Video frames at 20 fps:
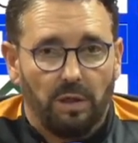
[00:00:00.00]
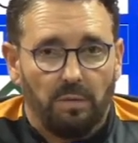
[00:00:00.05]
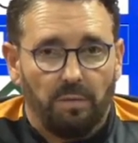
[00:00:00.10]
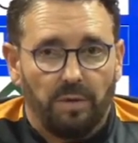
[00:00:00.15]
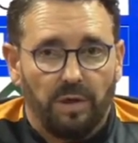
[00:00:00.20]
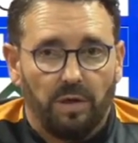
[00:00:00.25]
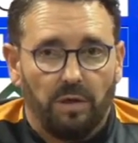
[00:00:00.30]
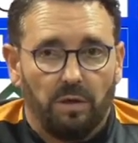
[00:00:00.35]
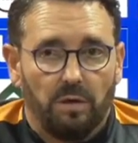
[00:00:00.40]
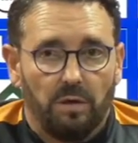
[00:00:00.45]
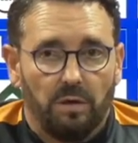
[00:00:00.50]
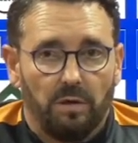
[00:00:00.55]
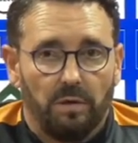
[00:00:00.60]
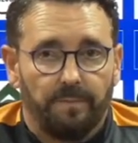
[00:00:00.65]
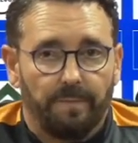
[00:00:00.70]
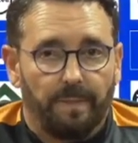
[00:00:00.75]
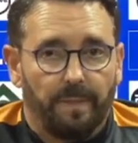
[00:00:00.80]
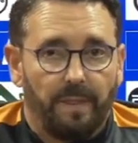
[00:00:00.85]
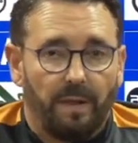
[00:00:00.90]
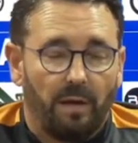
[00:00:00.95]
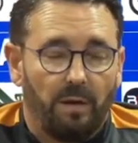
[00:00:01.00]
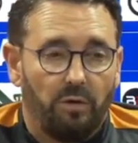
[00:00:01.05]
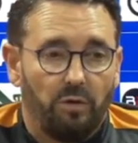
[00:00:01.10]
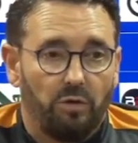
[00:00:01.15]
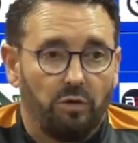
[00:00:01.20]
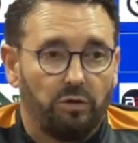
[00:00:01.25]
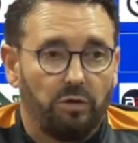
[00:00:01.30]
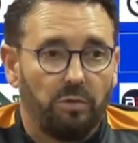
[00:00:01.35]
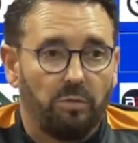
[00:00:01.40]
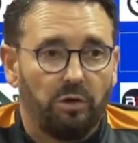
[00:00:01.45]
Pero
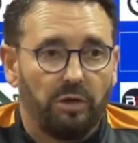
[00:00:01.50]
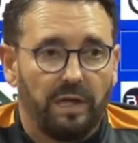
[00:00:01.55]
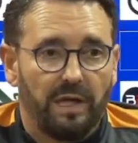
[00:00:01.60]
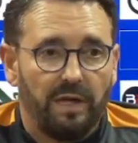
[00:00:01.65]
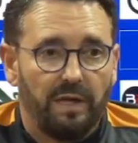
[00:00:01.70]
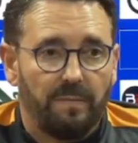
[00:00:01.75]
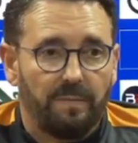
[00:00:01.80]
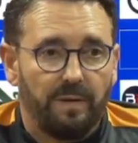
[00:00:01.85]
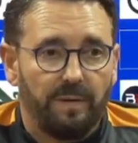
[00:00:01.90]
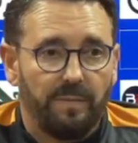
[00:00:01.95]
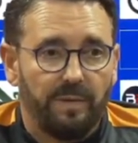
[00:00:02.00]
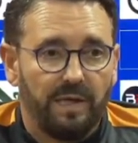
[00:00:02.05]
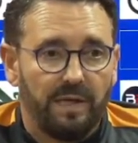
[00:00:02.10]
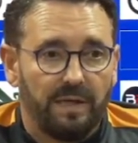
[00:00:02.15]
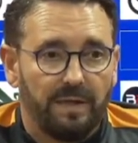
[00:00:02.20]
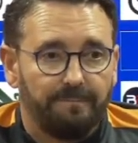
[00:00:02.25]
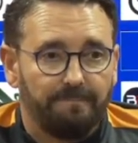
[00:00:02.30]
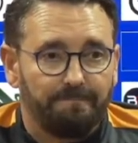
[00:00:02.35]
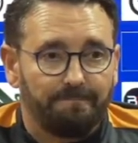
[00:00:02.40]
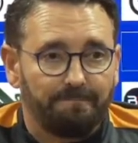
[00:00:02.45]
yo soy Bordalás, papá.